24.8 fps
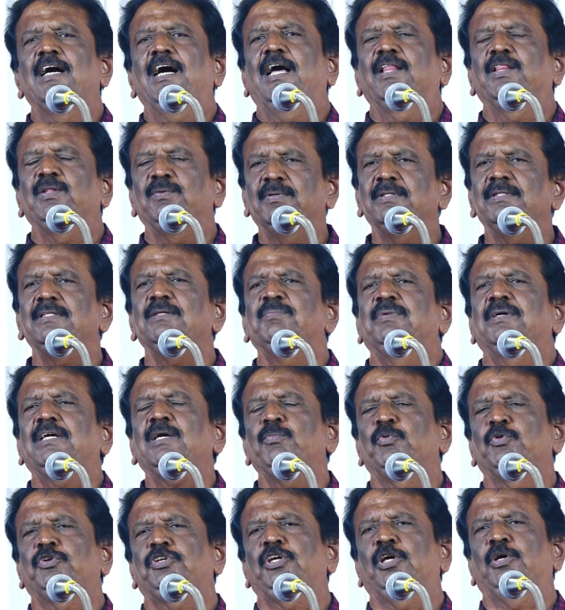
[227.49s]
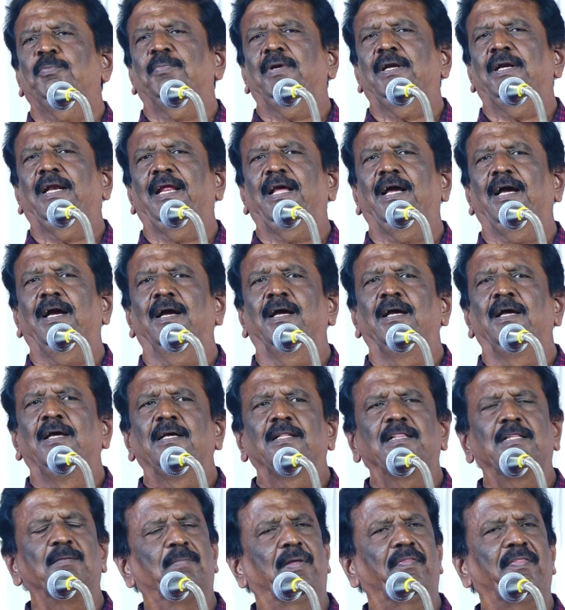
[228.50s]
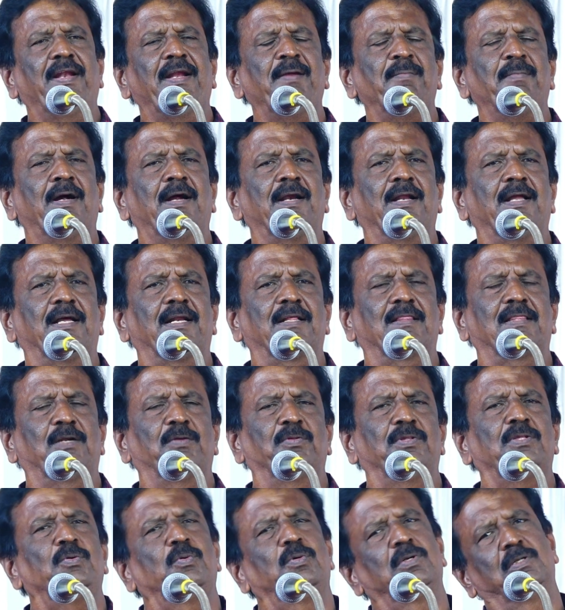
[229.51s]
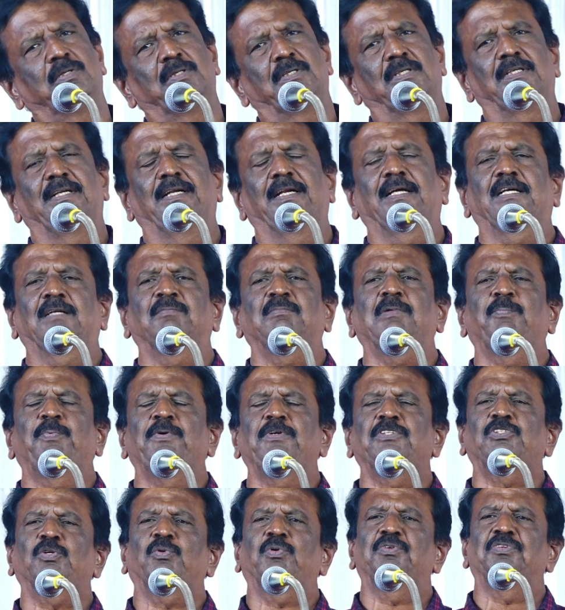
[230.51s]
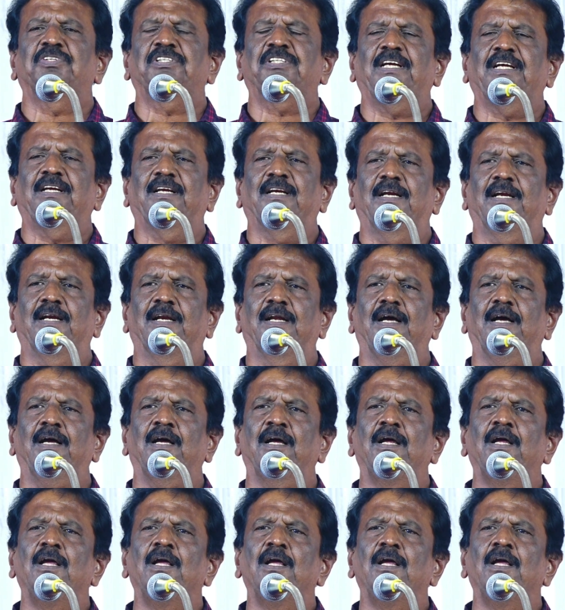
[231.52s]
அது வந்து மிக முக்கியம் இல்லையா இந்த மதுரை மாநகரத்தில் வந்து ஒரு எனக்கு ரொம்ப பிடிச்ச ஒரு விஷயம் என்னென்னா